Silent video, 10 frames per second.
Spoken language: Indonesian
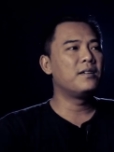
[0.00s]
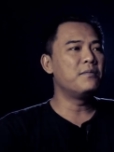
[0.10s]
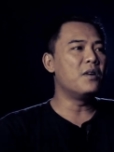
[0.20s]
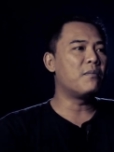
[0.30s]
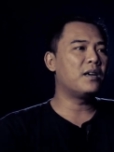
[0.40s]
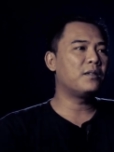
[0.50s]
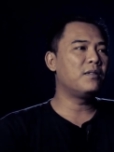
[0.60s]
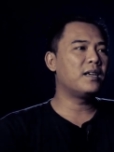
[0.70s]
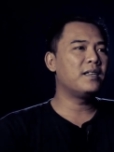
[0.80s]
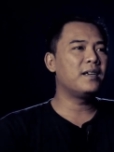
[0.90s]
bapak tuh
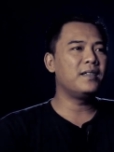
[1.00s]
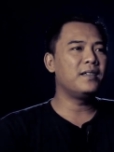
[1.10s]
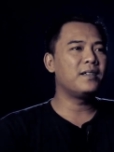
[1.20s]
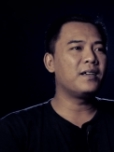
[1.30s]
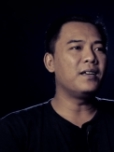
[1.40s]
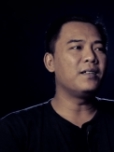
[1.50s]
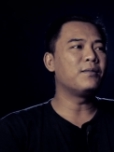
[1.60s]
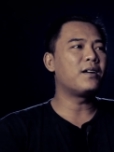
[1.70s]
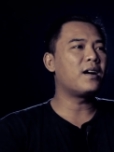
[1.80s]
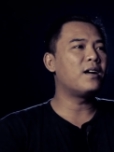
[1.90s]
nanyain kayak gitu.
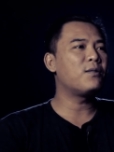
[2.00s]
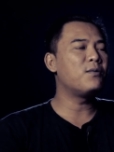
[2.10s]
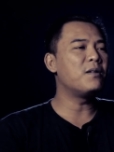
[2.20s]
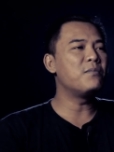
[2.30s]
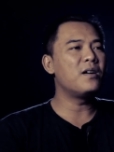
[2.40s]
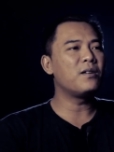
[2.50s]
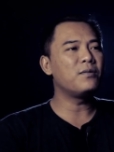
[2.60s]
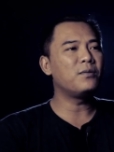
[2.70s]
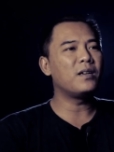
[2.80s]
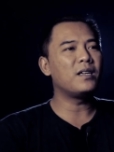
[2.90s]
Kakakku,
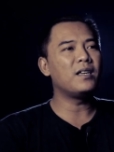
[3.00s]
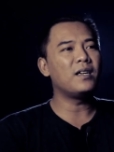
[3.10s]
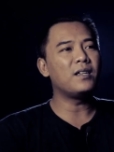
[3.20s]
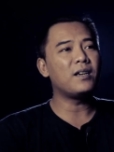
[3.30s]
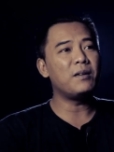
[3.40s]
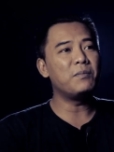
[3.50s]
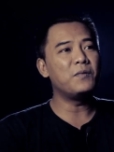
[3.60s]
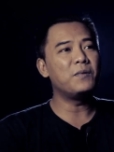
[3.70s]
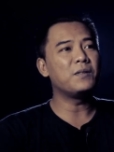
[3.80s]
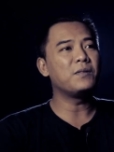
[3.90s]
abangku tuh nanyain
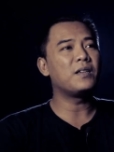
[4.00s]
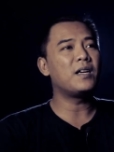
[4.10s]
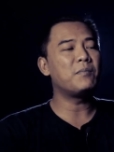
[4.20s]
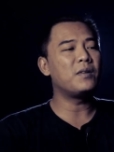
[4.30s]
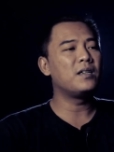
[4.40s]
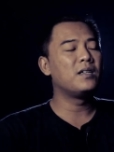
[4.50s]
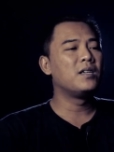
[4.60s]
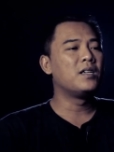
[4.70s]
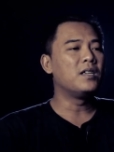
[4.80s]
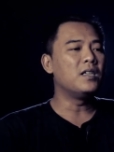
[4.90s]
kamu gitu. Kenapa?
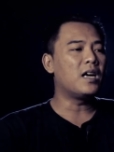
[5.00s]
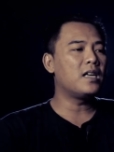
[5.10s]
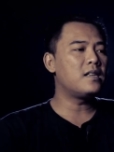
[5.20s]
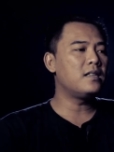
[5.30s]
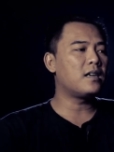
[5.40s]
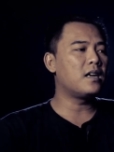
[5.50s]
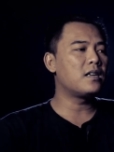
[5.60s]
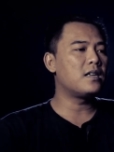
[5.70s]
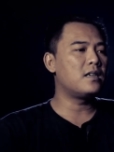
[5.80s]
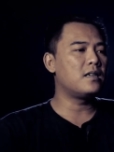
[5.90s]
Ya akhirnya
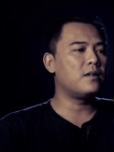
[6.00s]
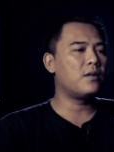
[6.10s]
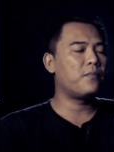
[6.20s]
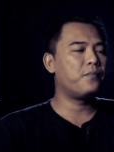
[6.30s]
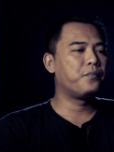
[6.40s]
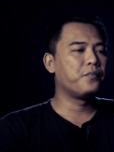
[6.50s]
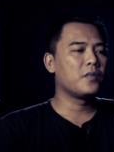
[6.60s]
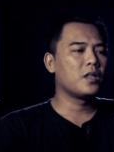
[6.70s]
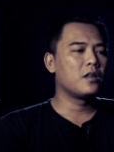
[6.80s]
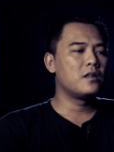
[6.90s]
karena
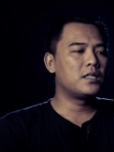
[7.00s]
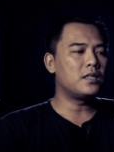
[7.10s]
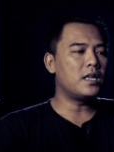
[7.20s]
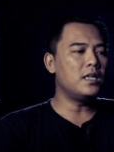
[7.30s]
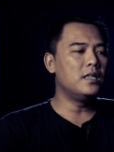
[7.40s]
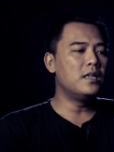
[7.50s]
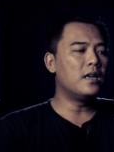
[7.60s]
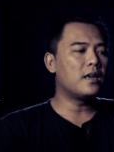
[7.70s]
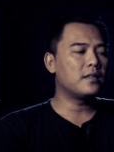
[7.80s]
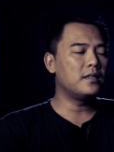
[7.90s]
sering
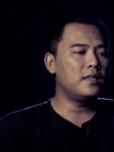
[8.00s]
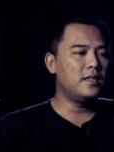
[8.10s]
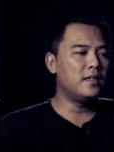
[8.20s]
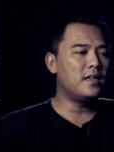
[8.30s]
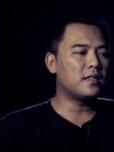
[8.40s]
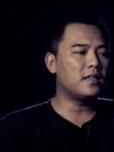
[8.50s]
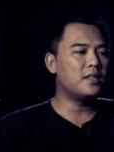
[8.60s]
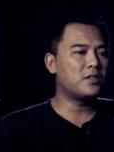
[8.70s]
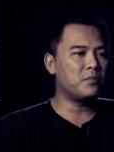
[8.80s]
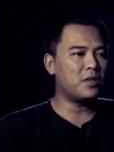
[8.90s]
didadang, didatangi
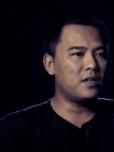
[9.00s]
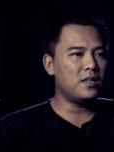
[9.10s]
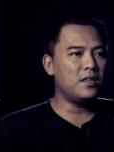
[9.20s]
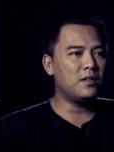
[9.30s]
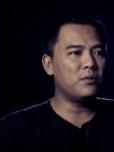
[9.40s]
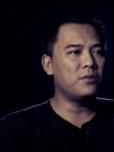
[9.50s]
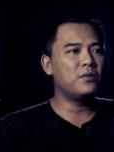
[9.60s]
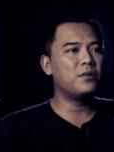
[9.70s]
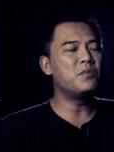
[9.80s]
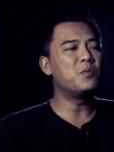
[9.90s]
seperti itu.
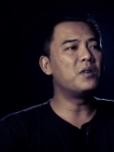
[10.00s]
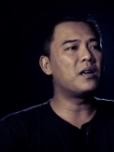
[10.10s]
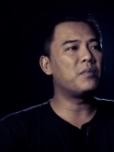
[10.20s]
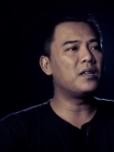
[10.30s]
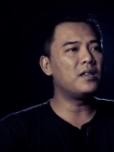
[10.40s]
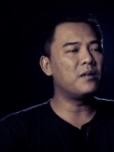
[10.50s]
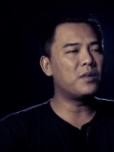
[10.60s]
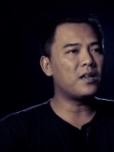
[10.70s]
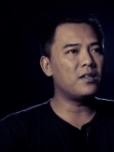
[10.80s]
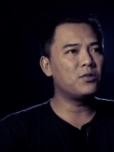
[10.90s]
Beberapa dari
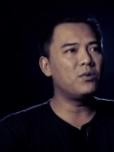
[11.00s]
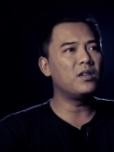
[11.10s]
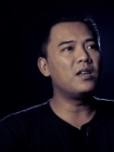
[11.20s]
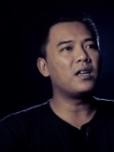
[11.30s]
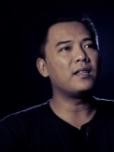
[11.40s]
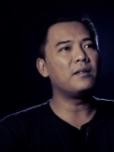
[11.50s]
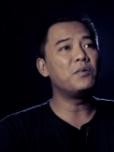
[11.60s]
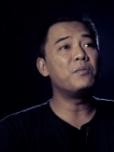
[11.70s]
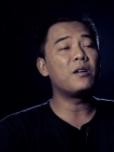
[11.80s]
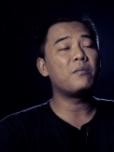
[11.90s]
mereka juga datang
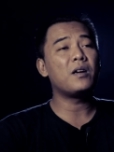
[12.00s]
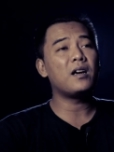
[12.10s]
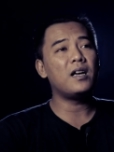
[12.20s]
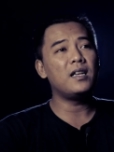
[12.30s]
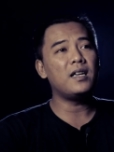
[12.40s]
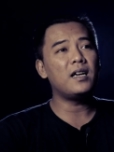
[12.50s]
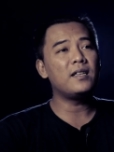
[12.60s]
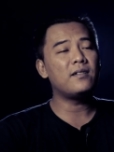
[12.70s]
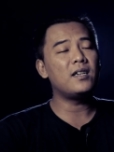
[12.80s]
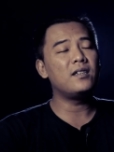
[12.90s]
beberapa kali.
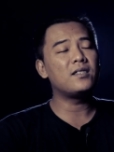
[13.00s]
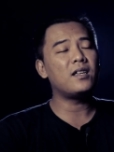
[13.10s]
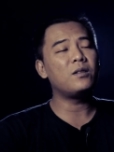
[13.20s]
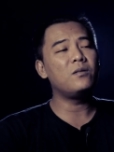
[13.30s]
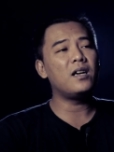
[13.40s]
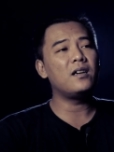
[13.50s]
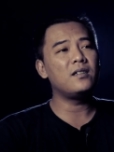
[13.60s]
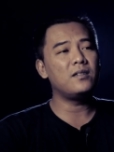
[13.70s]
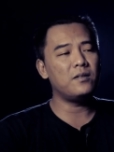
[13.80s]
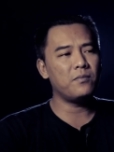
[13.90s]
Akhirnya ada satu yang nge.